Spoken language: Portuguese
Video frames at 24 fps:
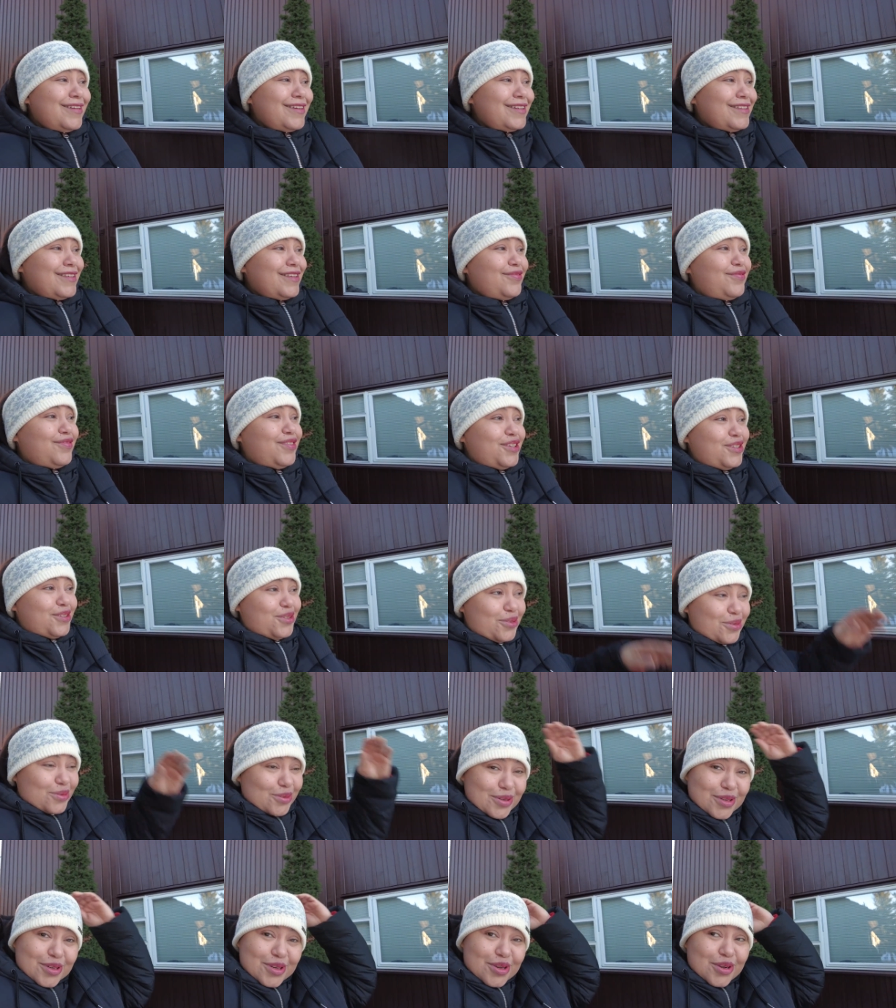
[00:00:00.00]
nesse vídeo,
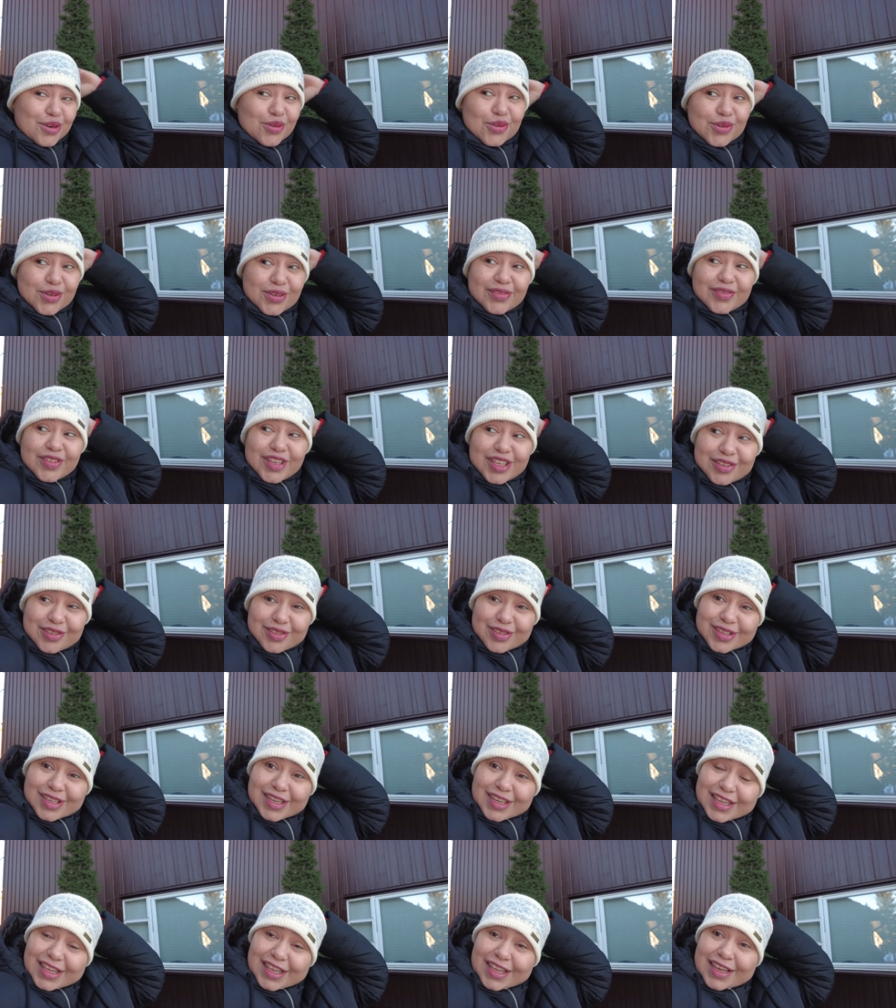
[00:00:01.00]
nos vídeos
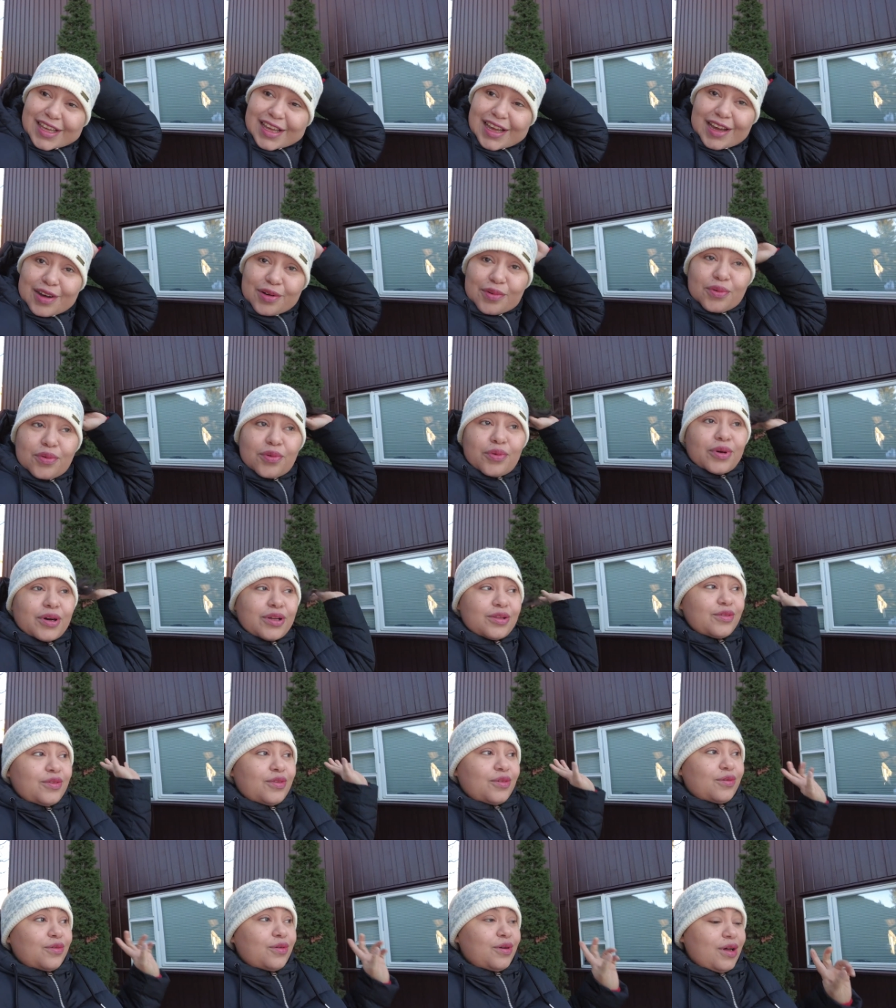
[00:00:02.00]
aqui é o
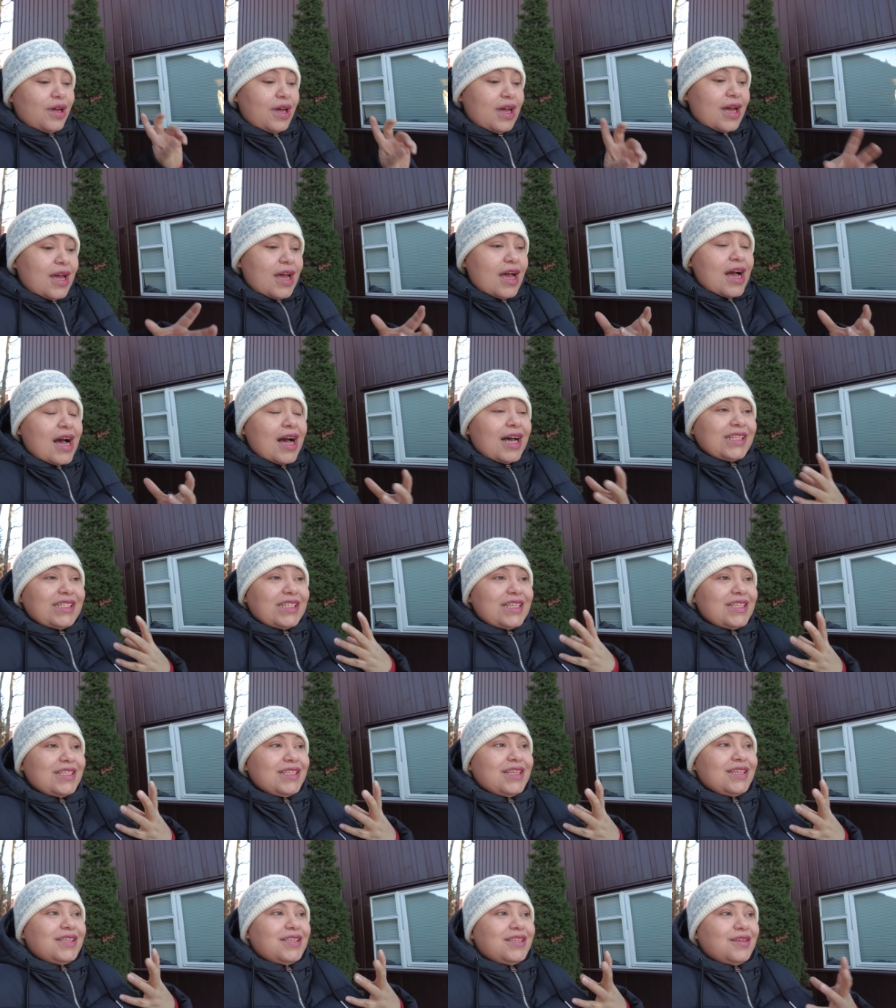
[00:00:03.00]
quanto a
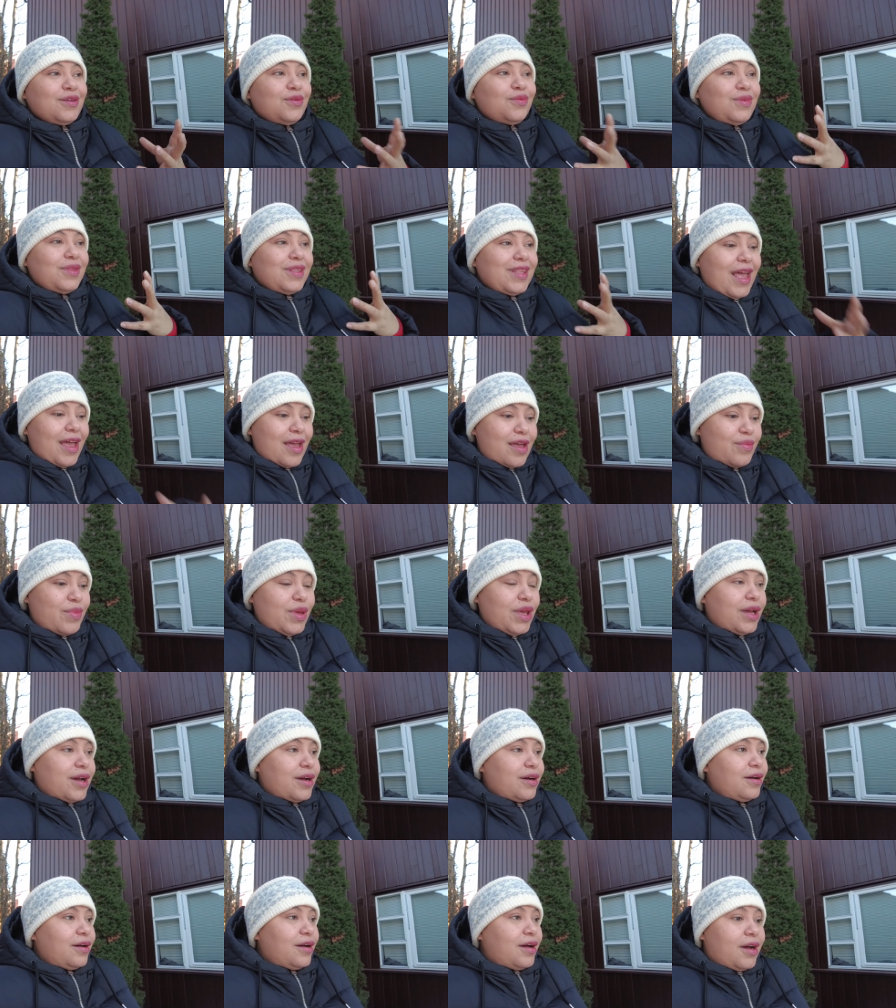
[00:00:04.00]
sensação
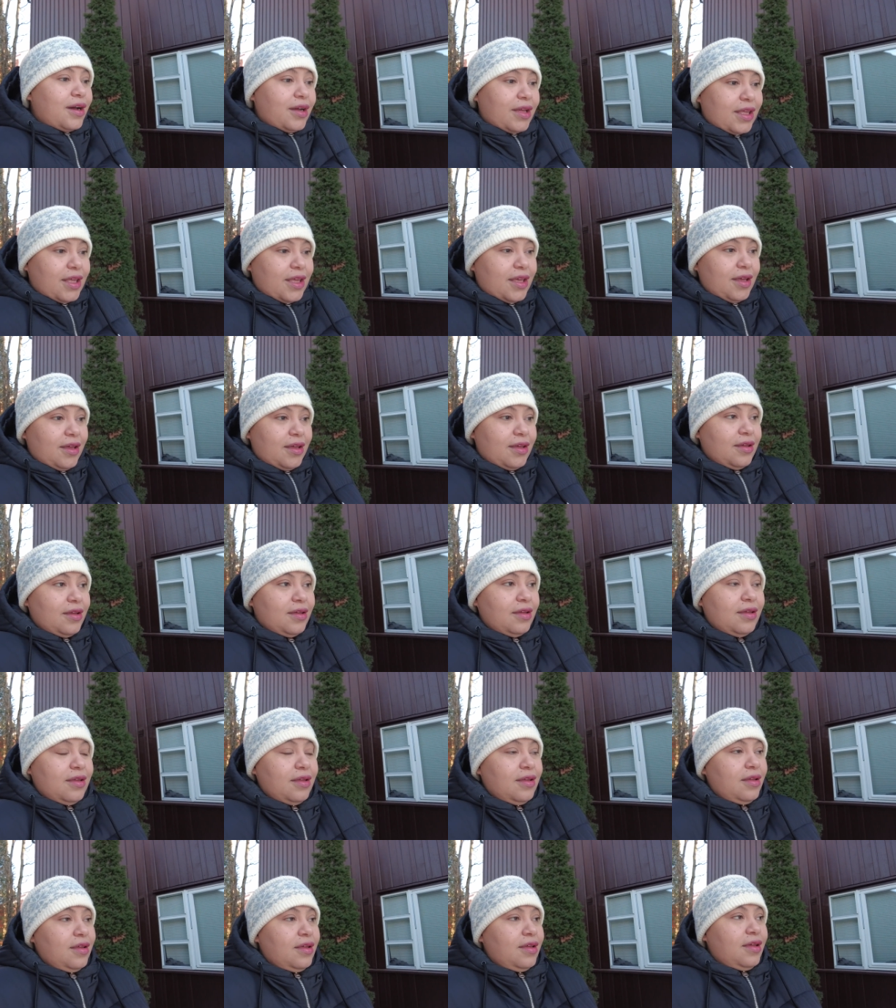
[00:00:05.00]
térmica aqui
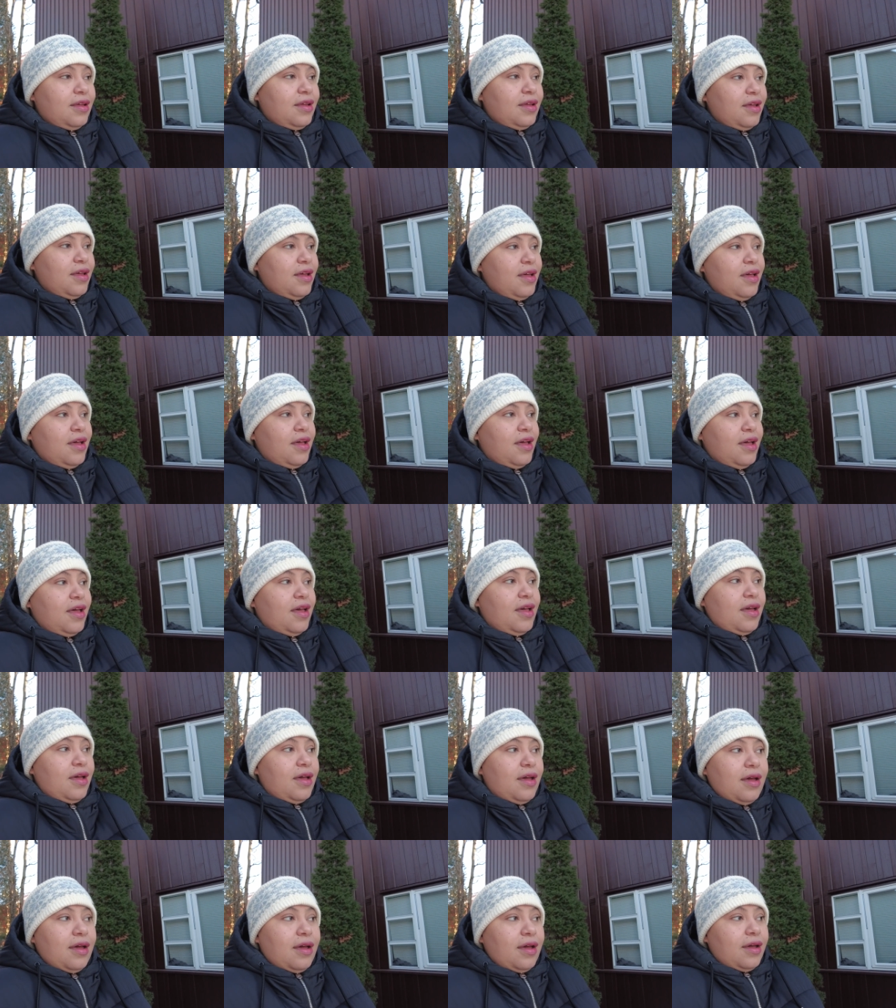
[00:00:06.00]

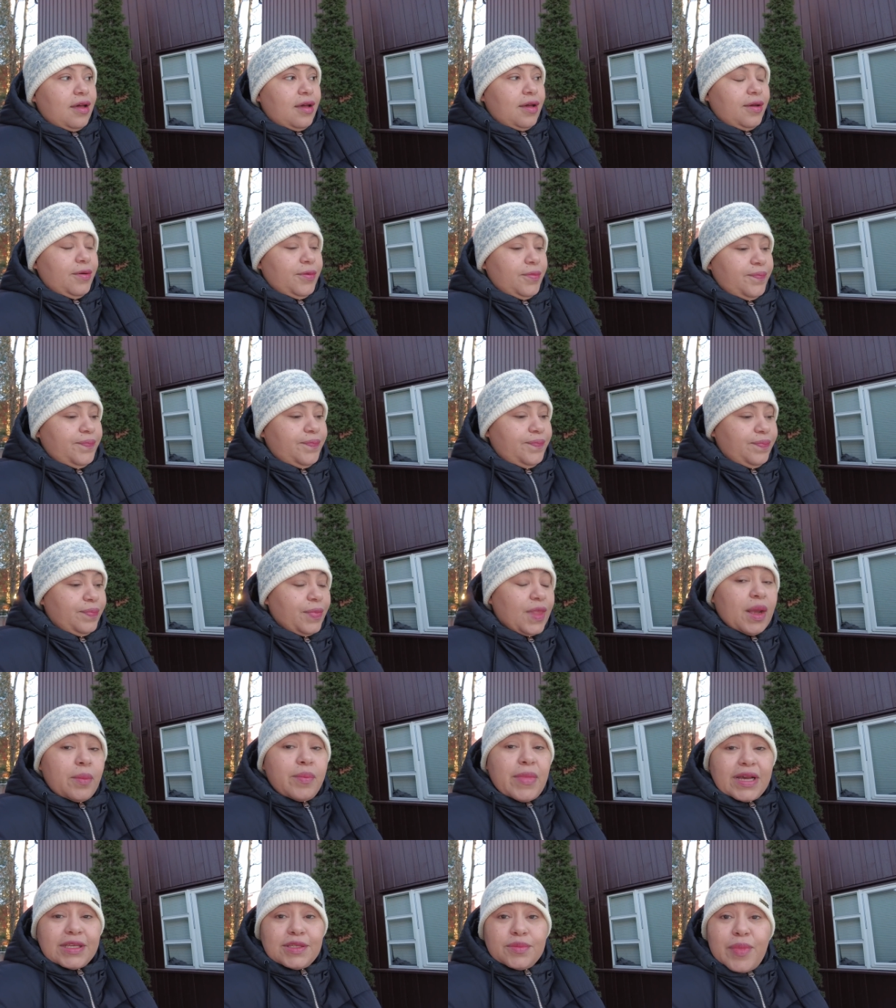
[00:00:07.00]
é
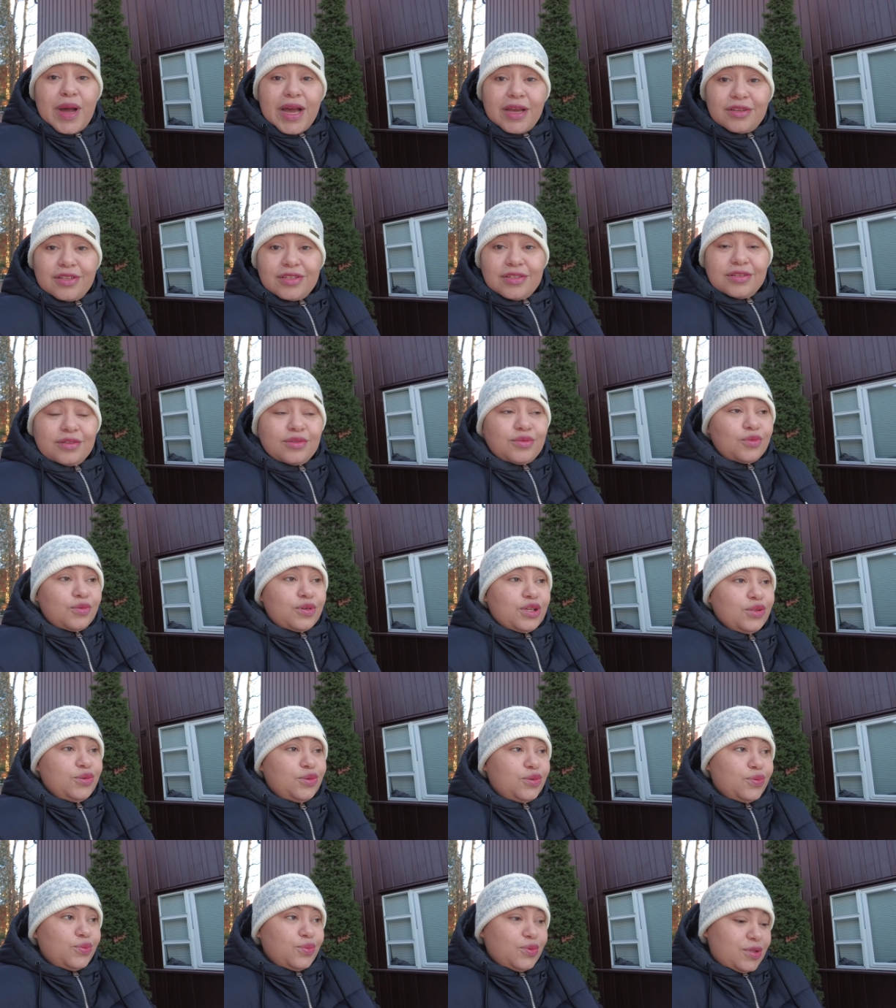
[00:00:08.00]
mais baixa do que
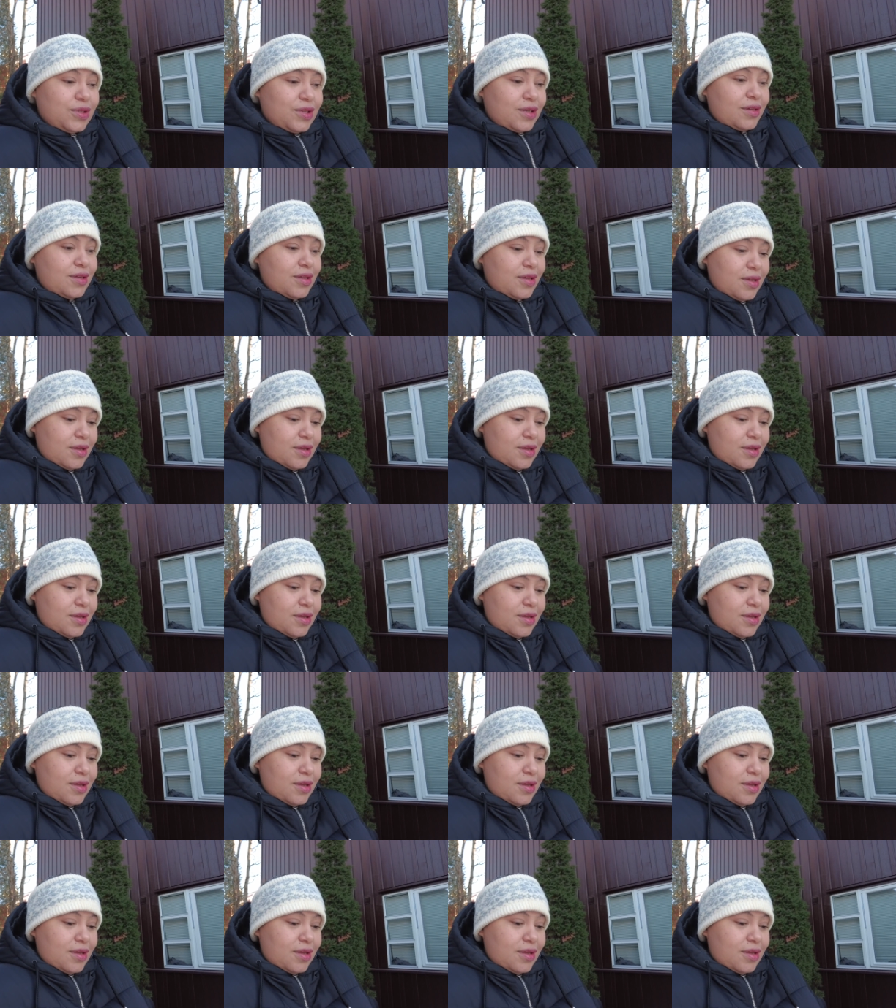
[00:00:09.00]
Trunça.